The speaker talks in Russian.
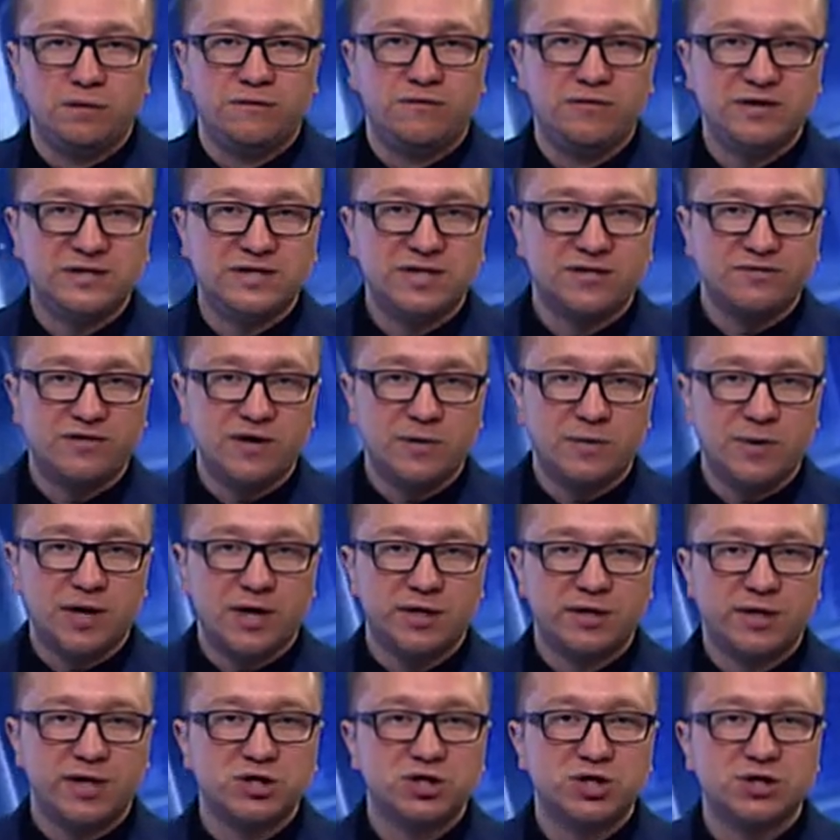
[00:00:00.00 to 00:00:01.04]
Выставка
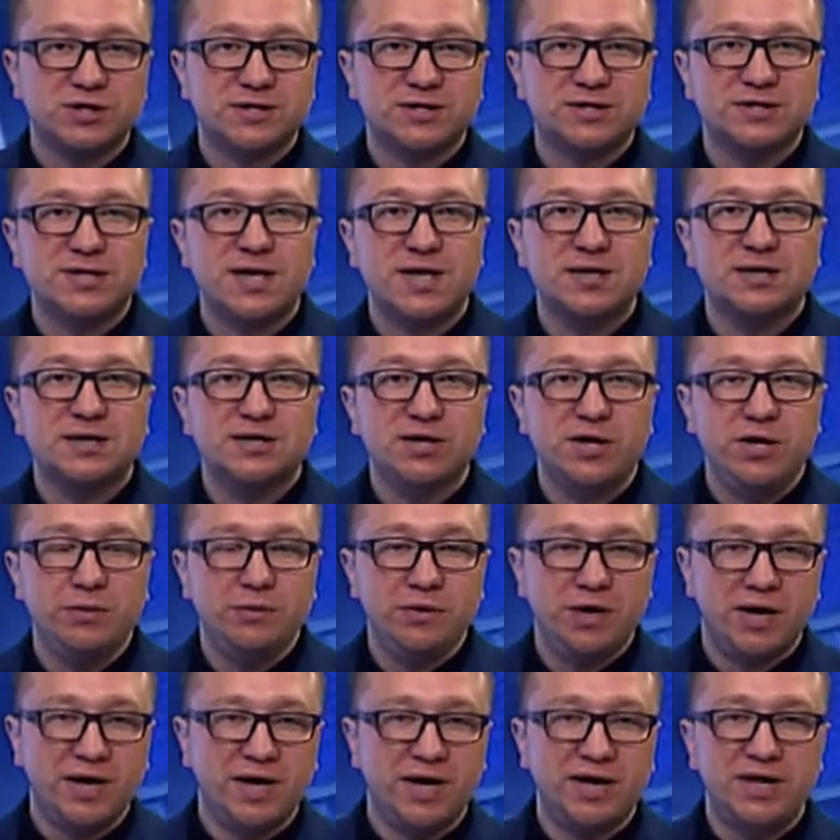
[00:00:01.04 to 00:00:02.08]
продажи «Знатные
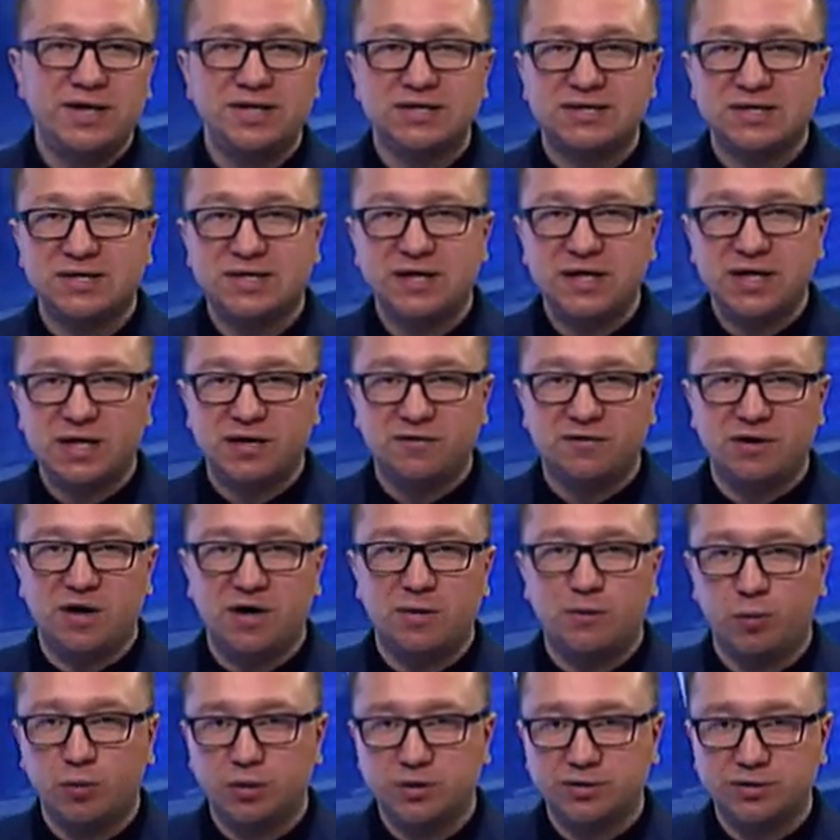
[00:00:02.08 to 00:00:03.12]
меха» из
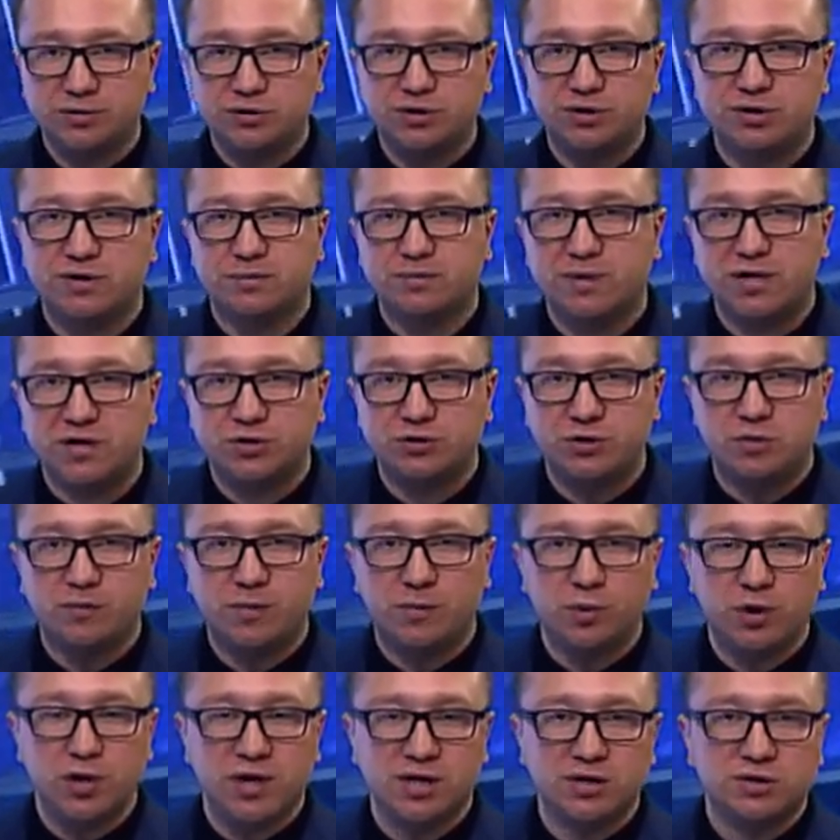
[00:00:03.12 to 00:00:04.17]
Кирова, пользующаяся большой
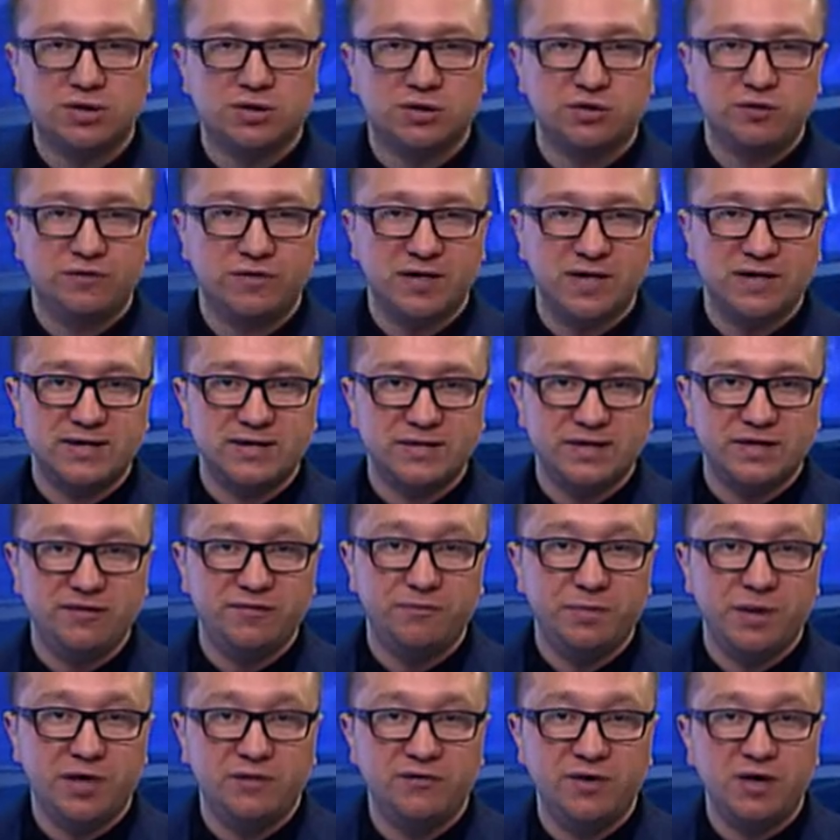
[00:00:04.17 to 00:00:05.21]
популярностью в России,
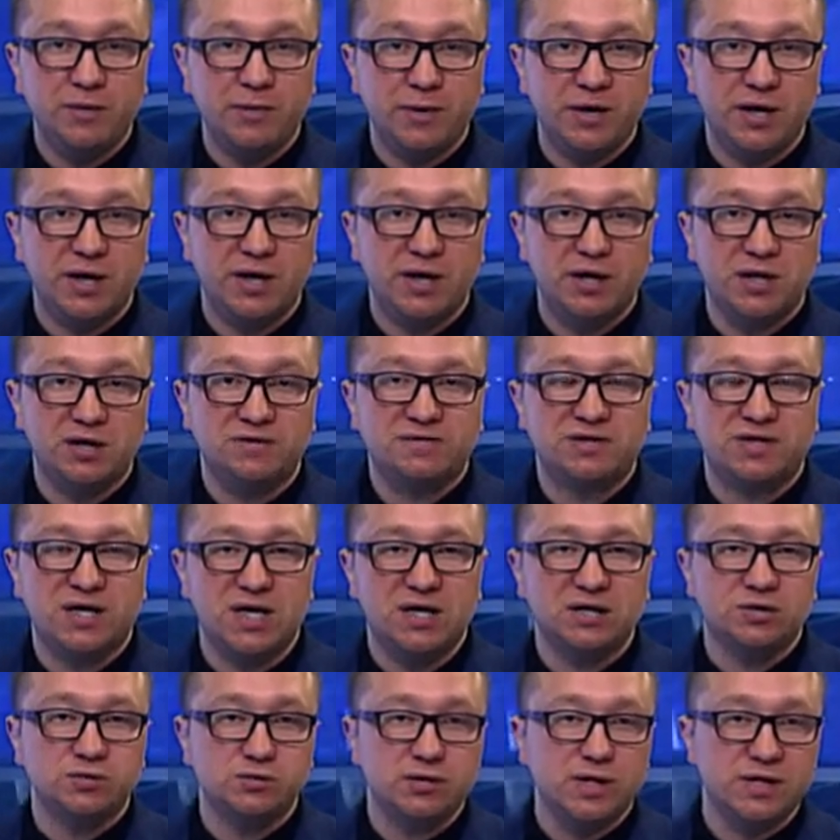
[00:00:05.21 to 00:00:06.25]
впервые приехала в
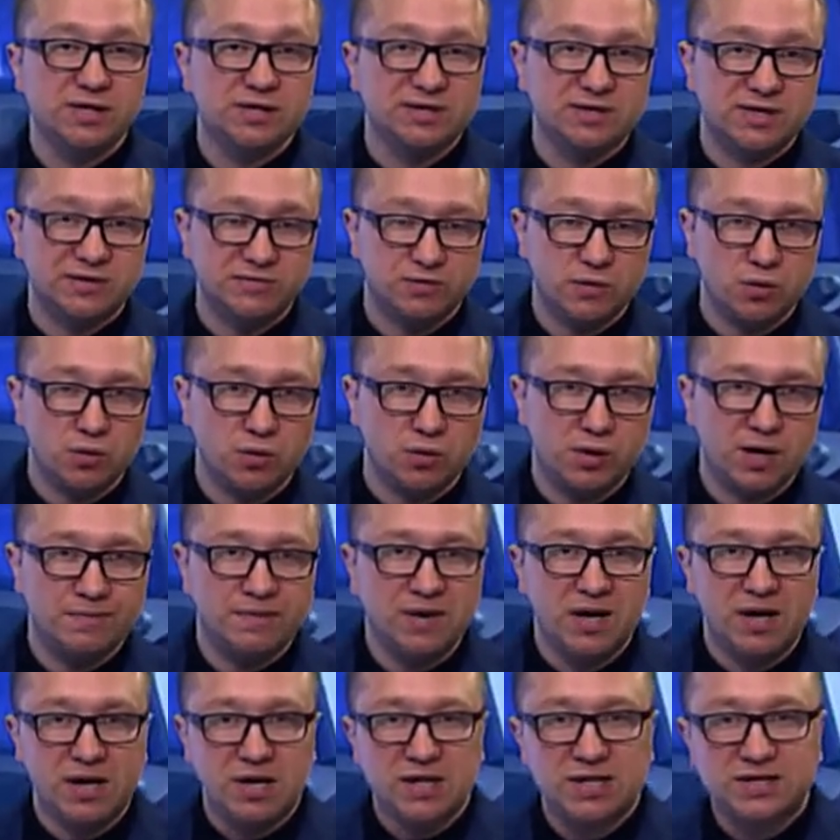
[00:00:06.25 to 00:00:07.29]
столицу Ненинского округа.
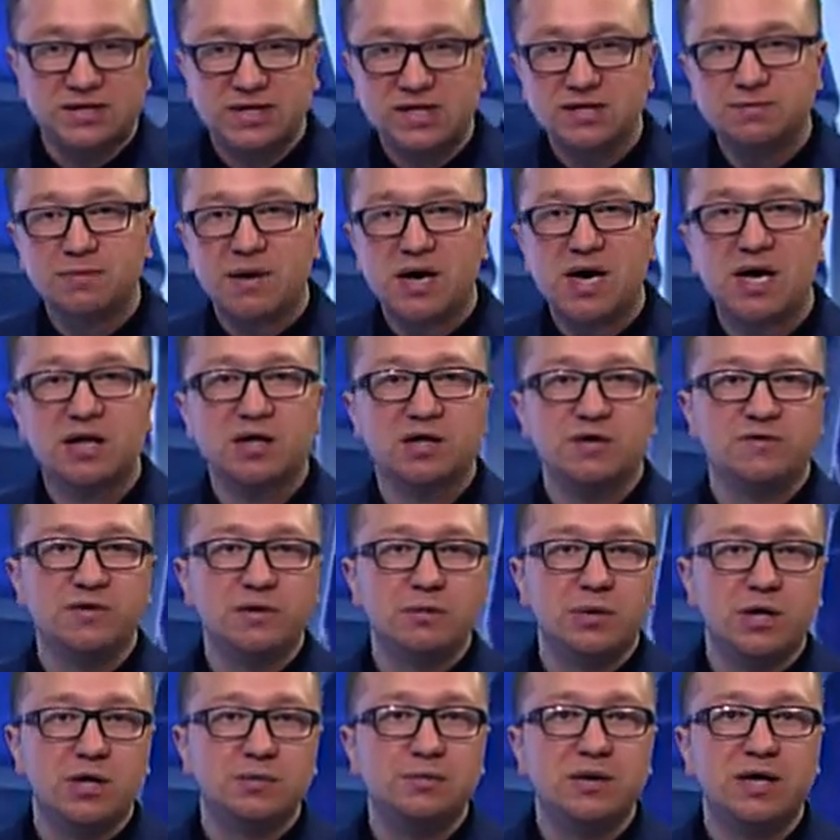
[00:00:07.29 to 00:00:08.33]
Здесь богатый
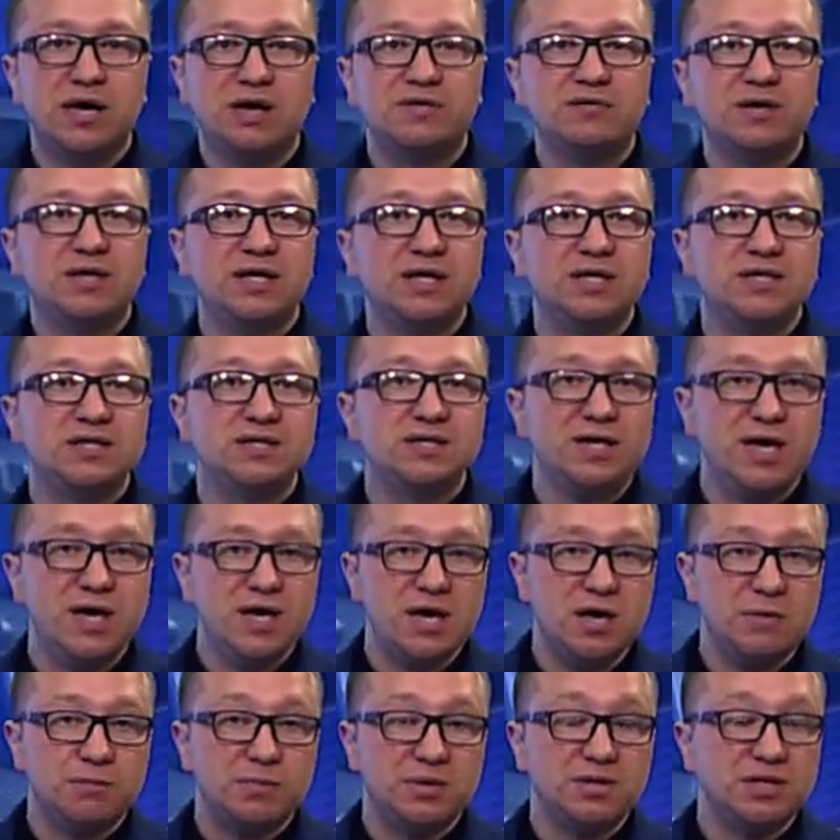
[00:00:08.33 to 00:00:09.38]
выбор меховых
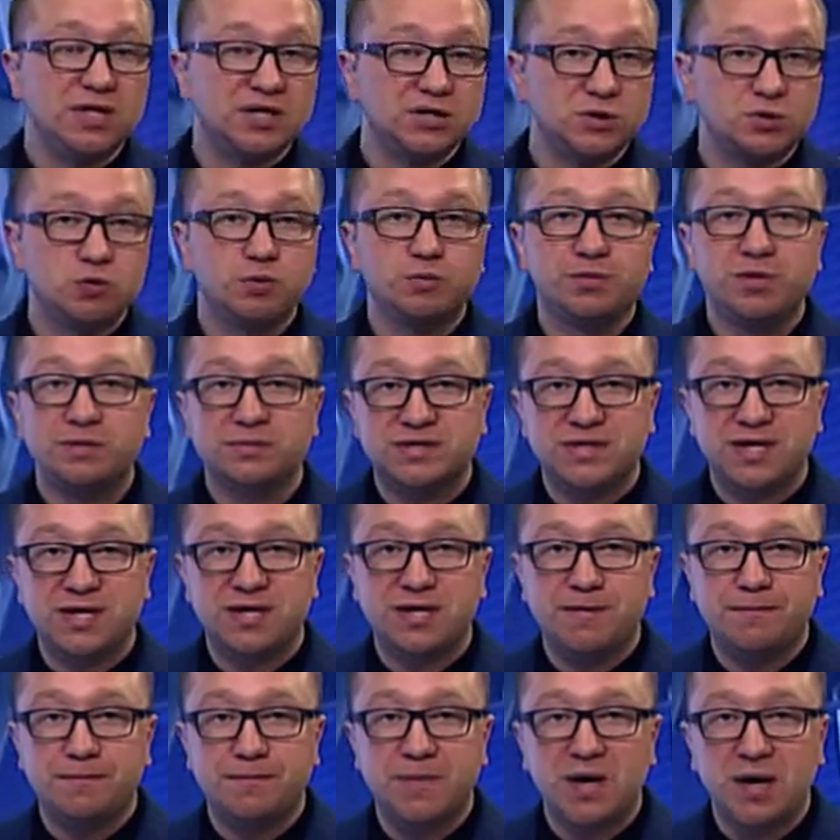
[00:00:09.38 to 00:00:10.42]
изделий по доступным
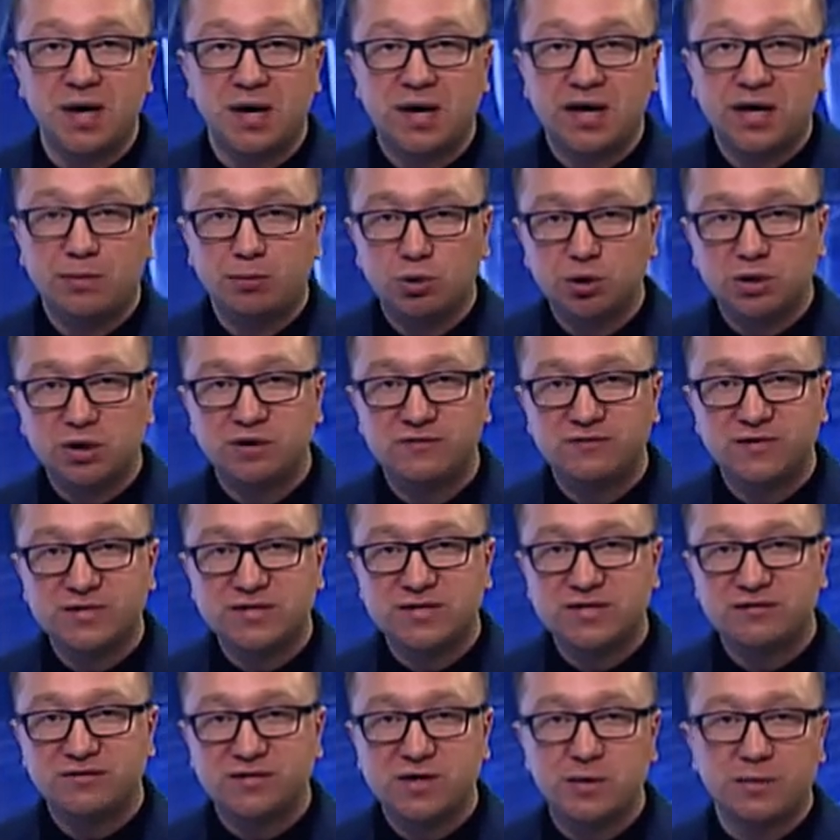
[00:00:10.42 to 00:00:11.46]
ценам. Работает
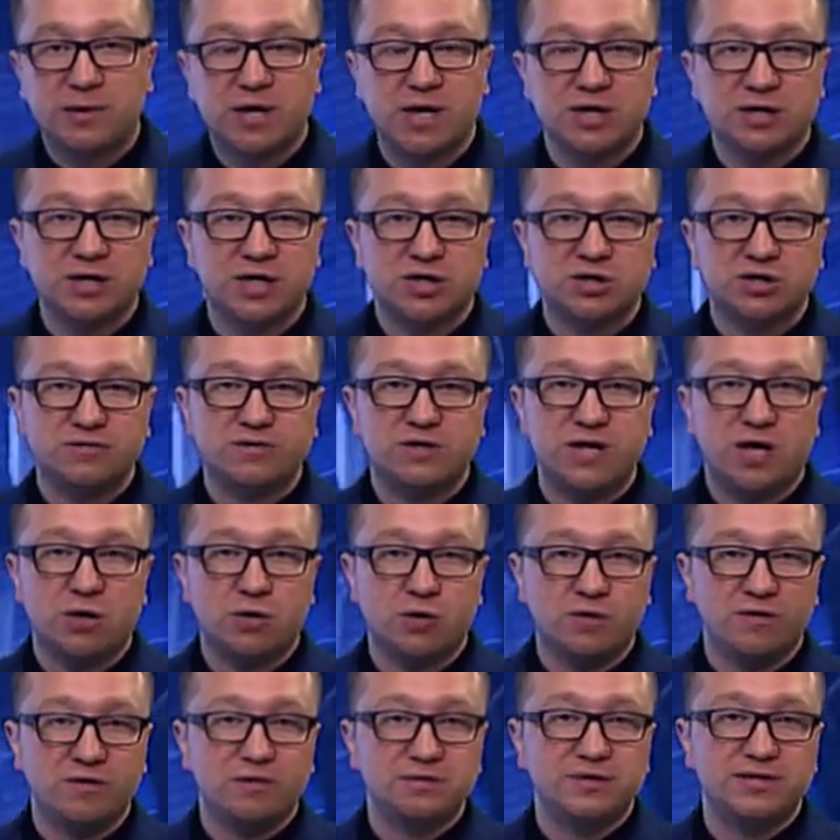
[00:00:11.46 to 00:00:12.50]
выставка продажи в
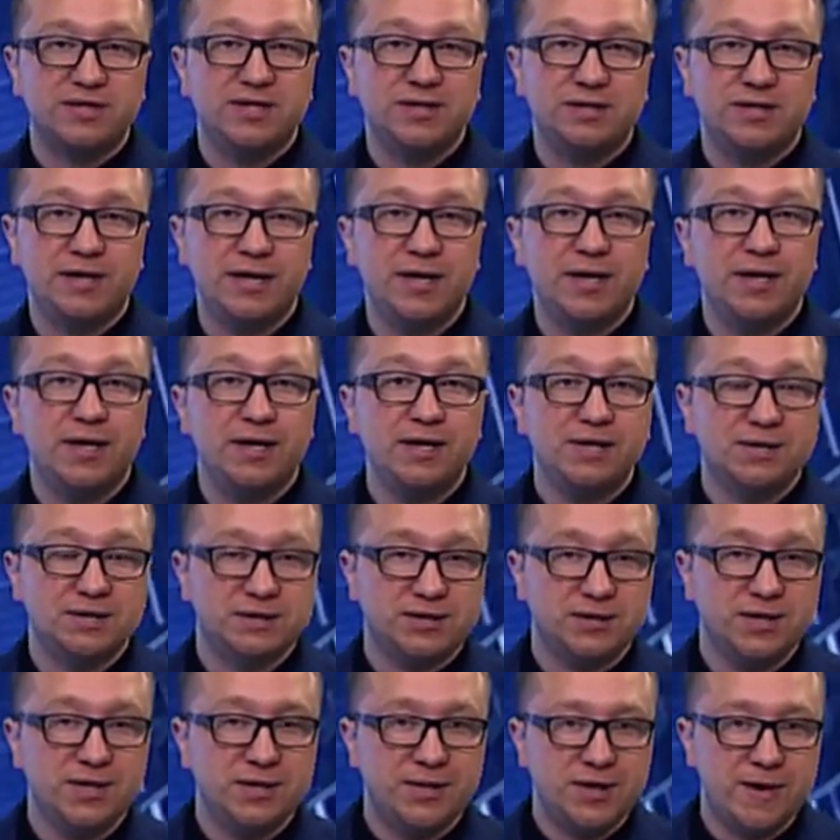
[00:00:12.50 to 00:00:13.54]
торговом центре «Элит
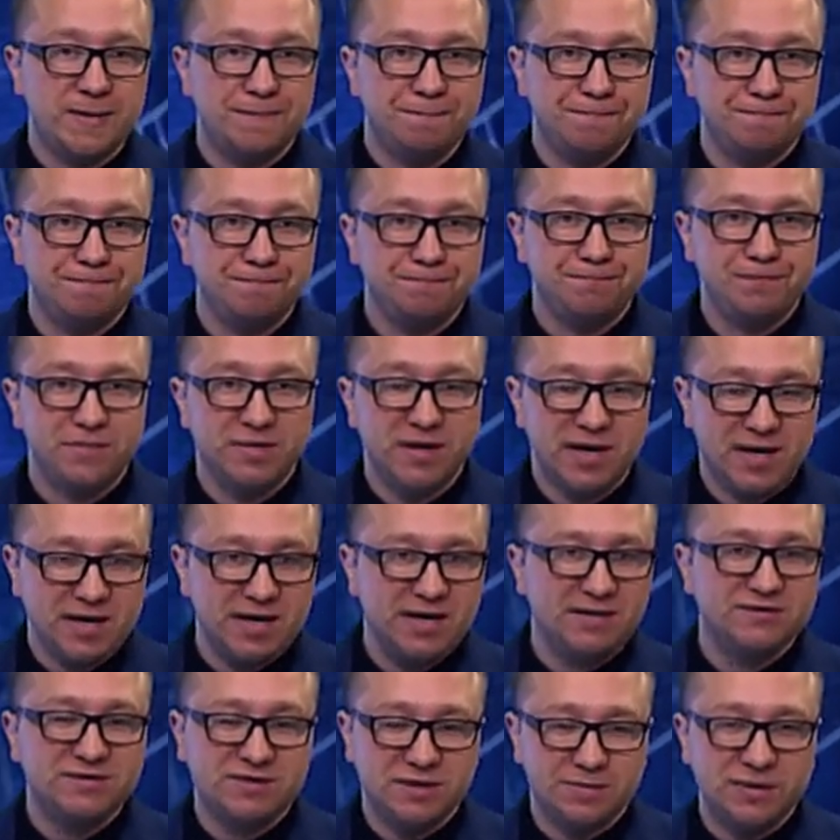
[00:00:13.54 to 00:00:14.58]
Сити».
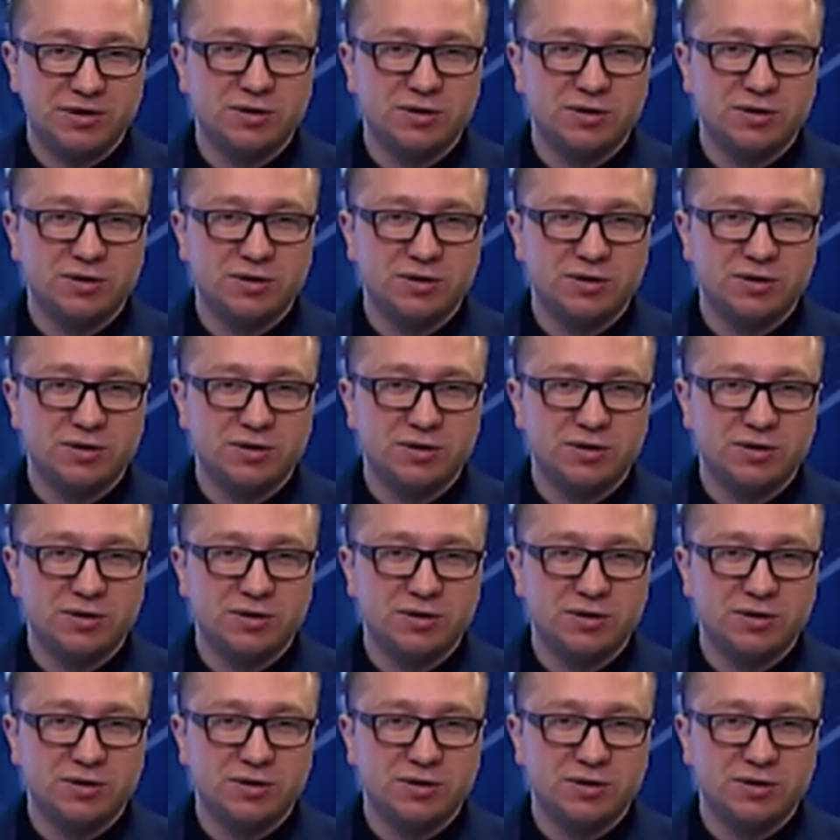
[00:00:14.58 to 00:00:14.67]
Далее все